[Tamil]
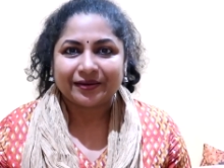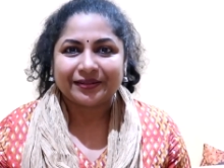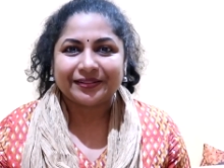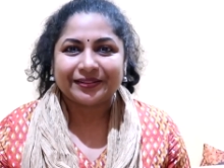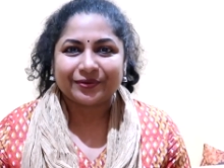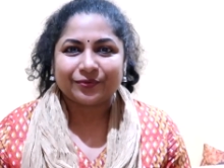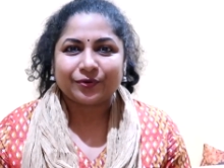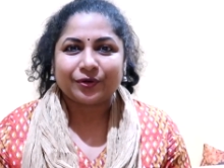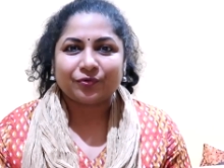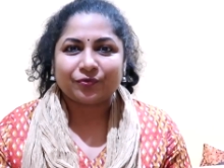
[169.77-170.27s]

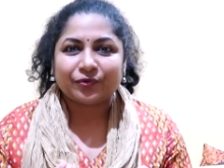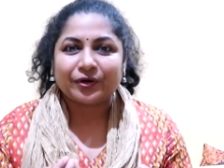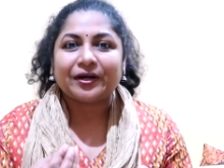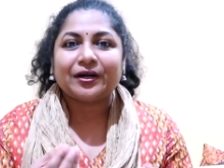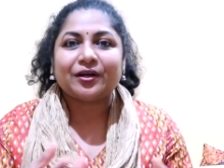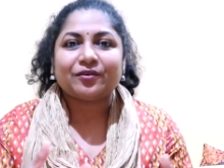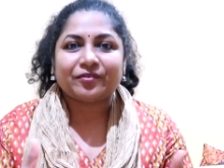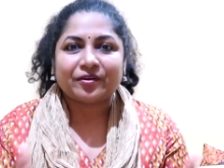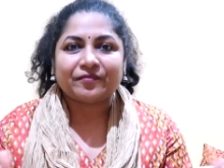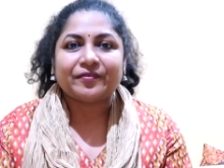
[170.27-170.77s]
இந்த ஒரு
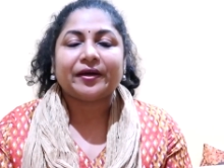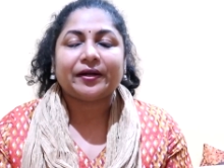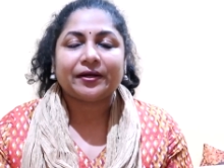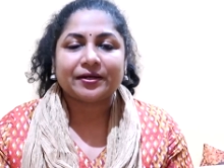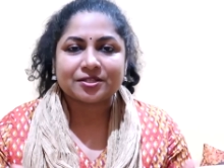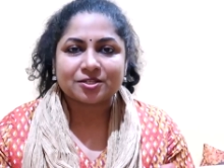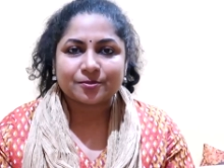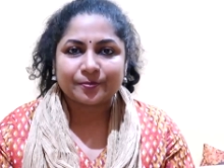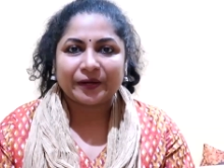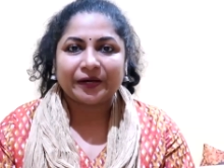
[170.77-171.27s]
வேர்ட் ஆஃப்
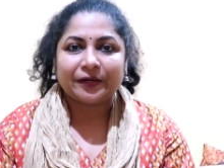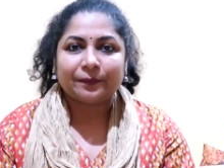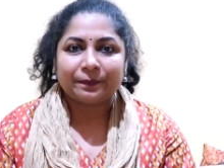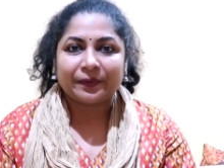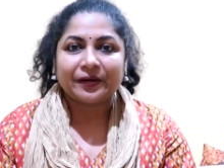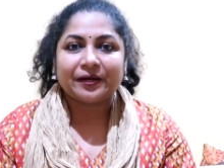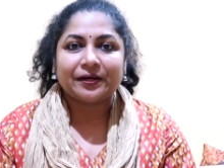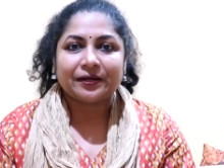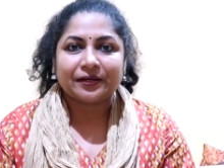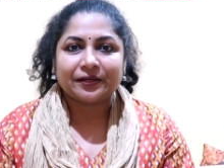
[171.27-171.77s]
அவேர்னஸ் ஸ்ப்ரெட்
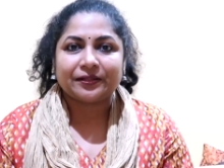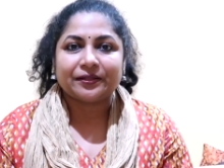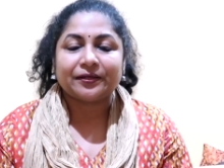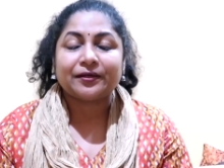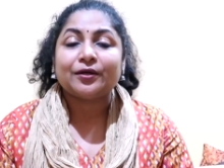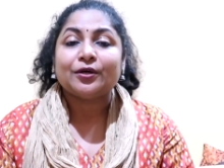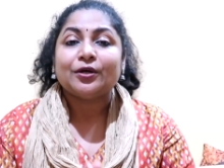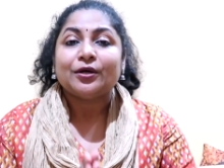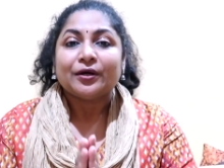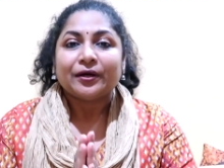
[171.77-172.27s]
பண்ணுறது
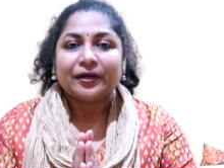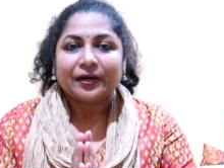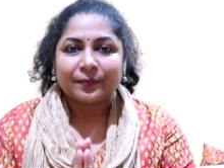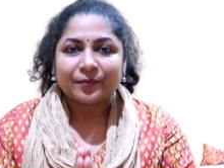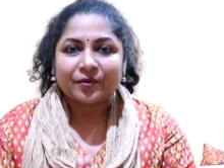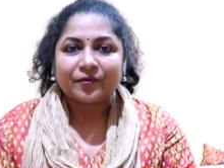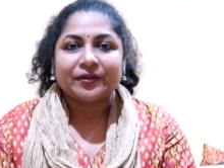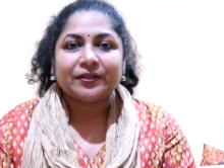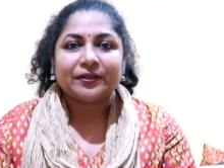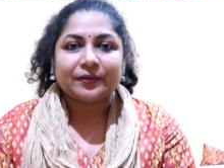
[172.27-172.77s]

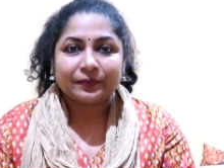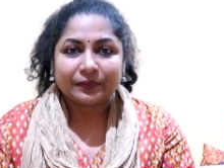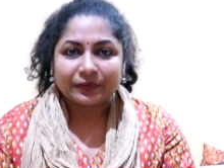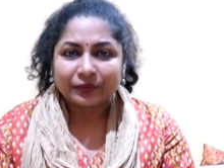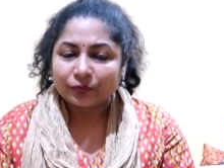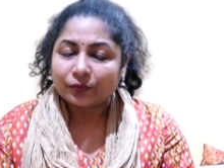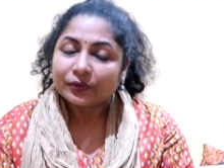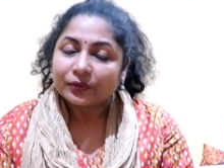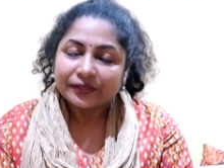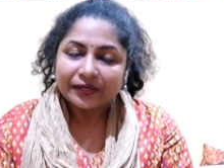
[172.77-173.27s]
நம்ம வந்து
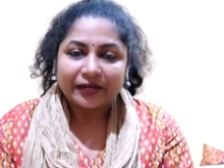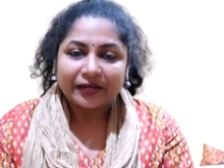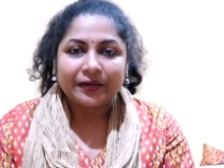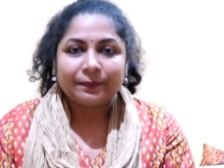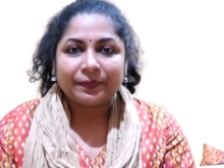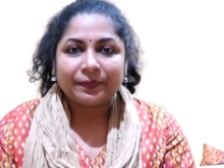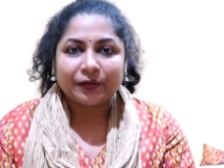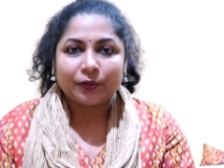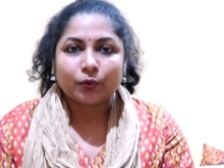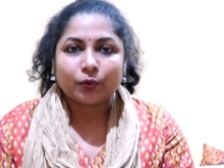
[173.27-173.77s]
ட்ரை
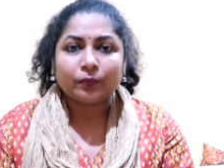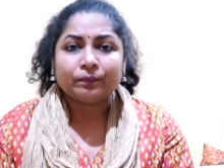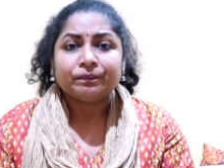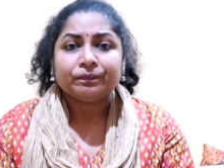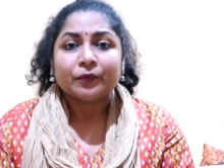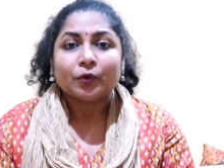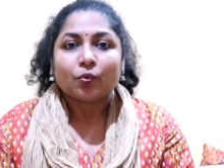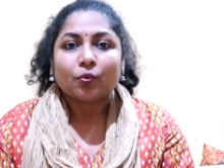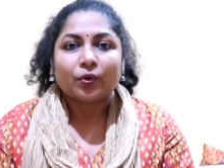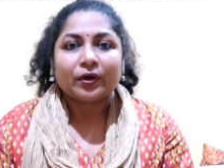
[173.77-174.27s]
பண்ணோம்
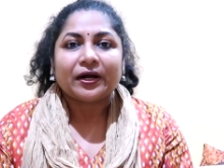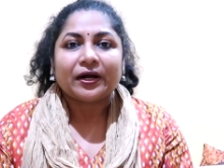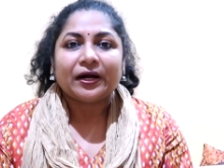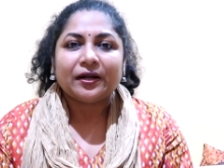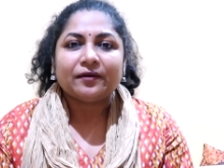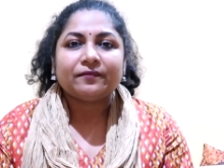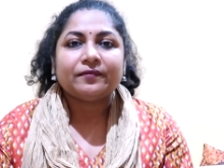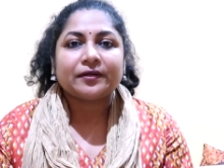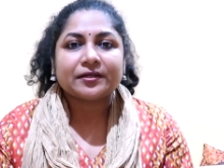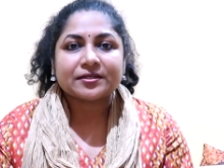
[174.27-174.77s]

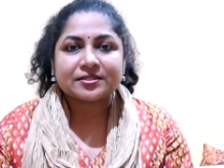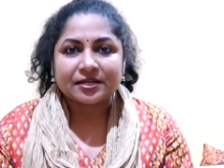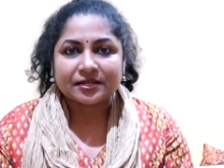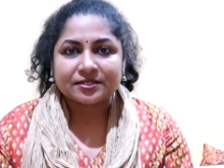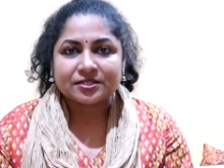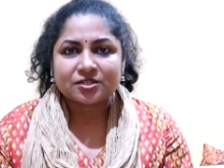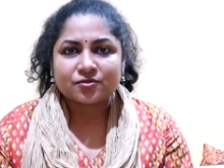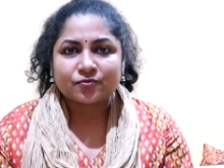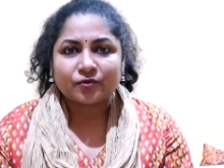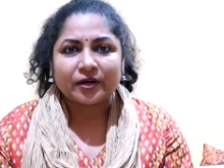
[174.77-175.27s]
ஓரளவுக்கு
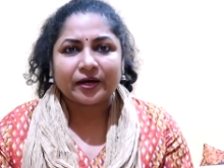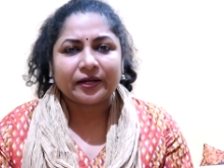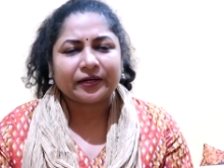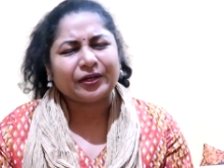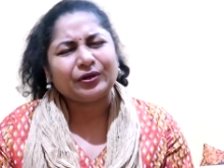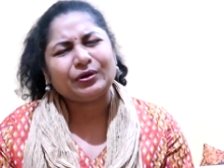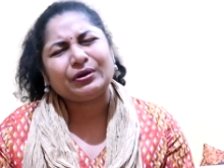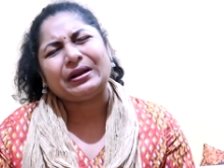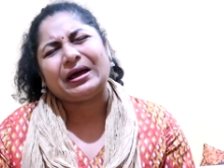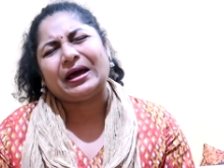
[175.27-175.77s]
சக்ஸஸ்ஃபுல்லாக
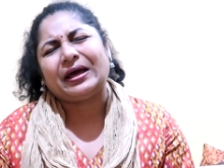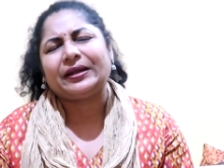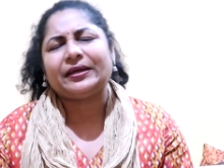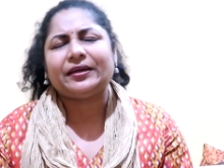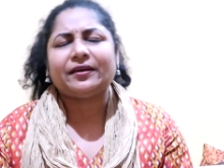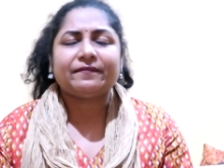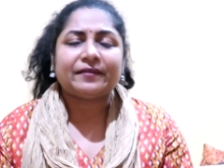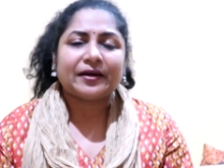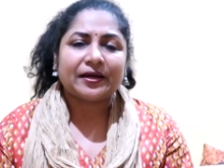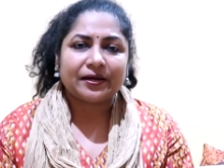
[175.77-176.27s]
இருக்குது இன்னும்
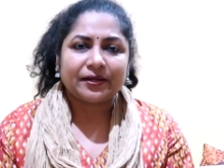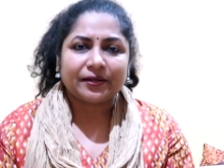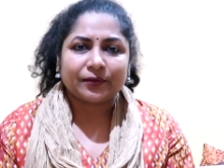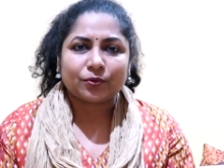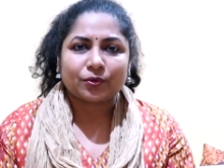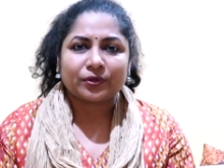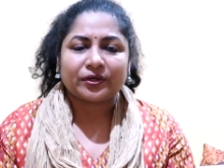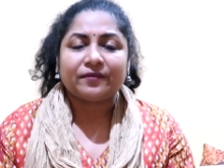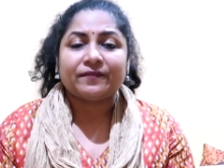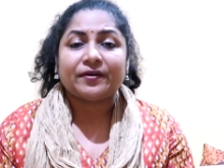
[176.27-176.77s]
நிறைய வேலை
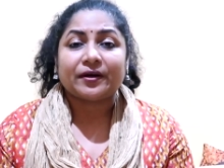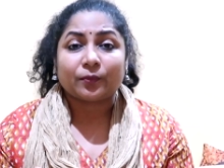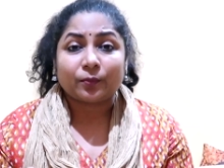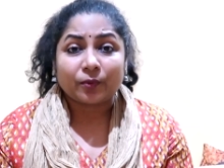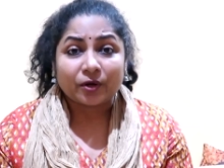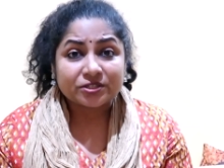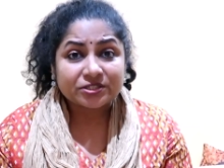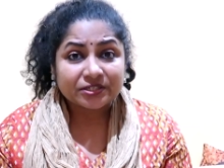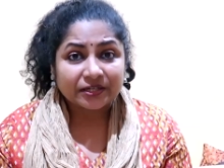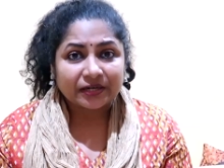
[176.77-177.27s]
இருக்குது ஓகேவா
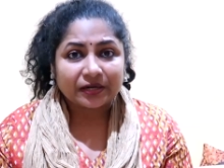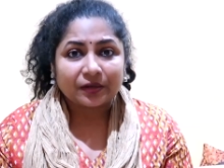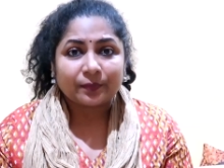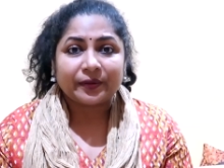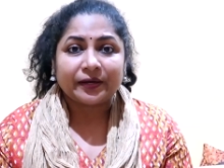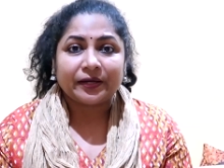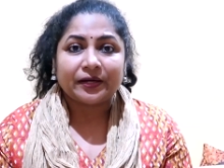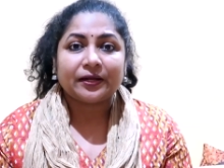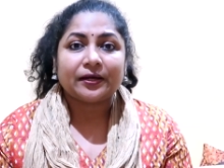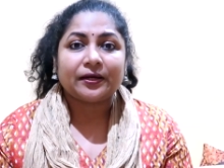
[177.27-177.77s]
ப்ராஜெக்ட்
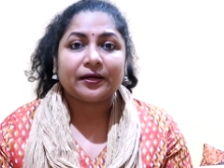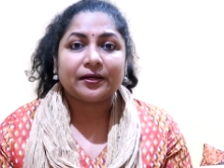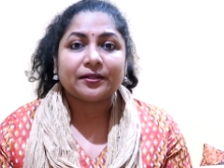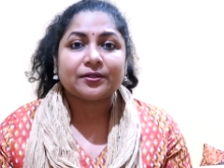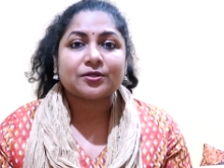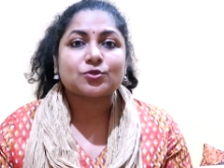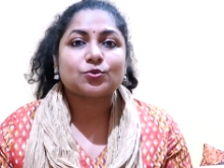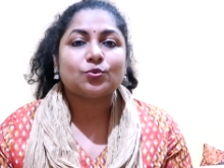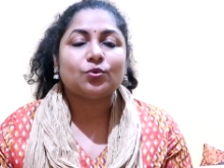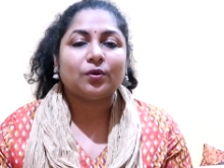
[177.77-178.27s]
நம்ம என்னன்னா
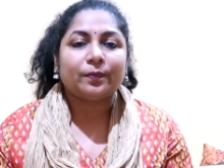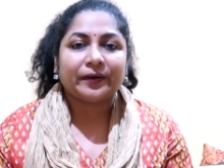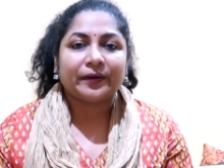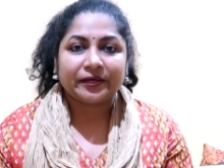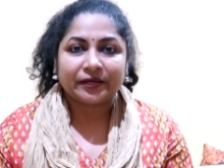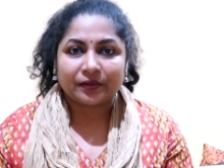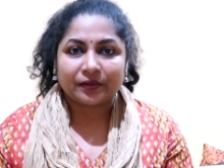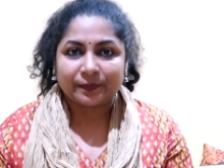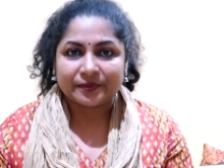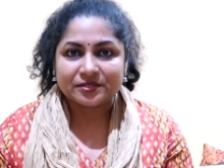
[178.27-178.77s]
அந்த ஸ்கூல்
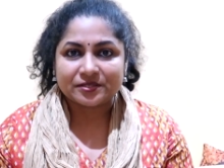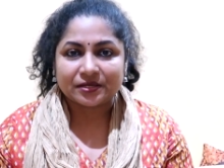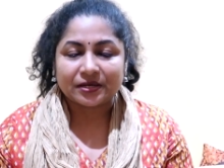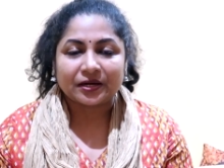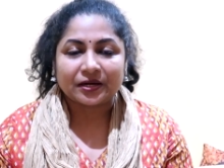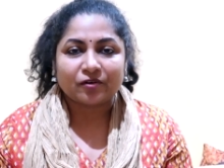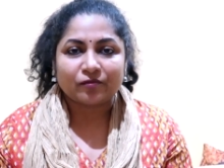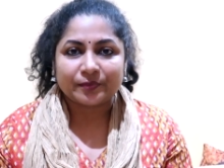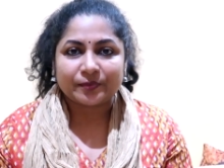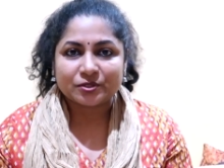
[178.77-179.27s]
படிக்கிற பசங்க
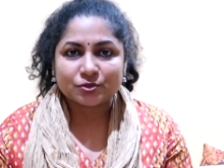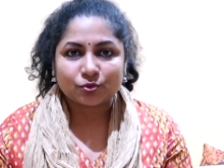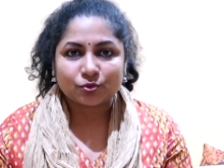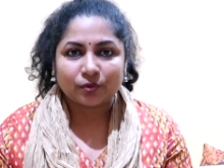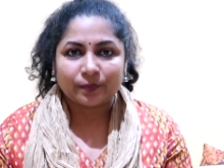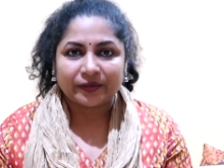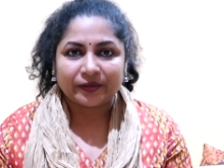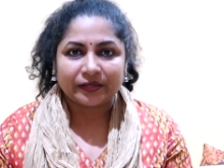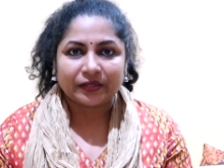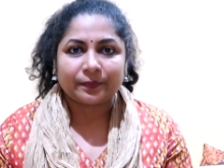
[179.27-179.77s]
கவர்மெண்ட்
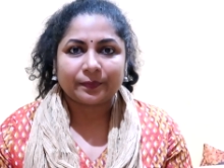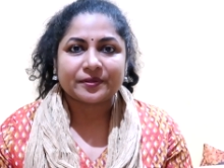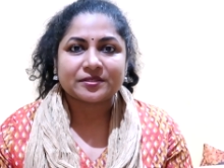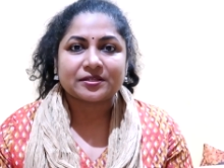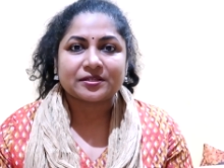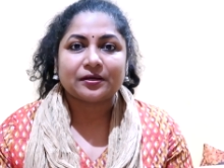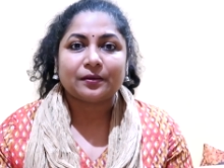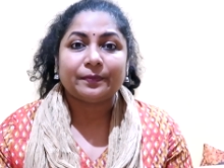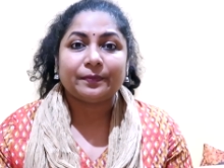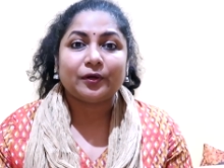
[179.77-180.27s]
ஸ்கூல் படிக்கிற
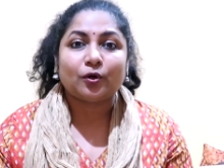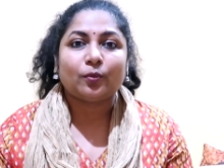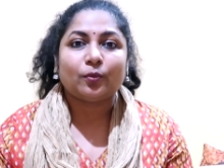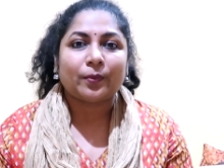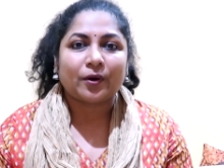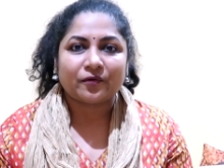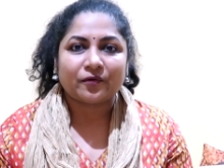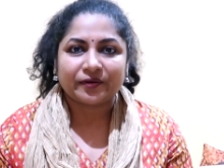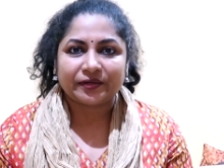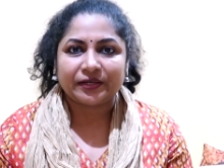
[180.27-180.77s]
பசங்க பிலோ
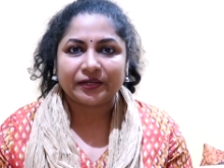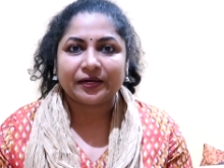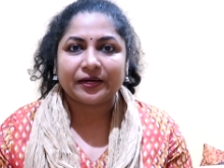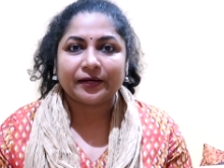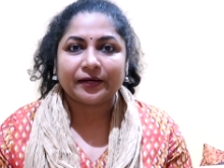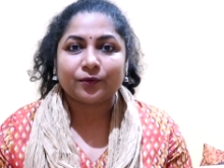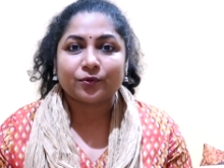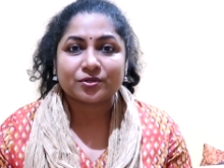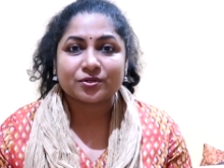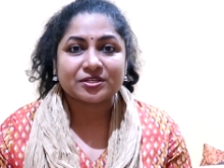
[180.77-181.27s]
பாவர்ட்டி
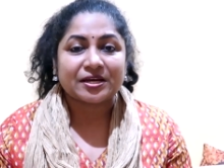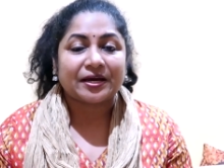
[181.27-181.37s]
லைன் ஒரு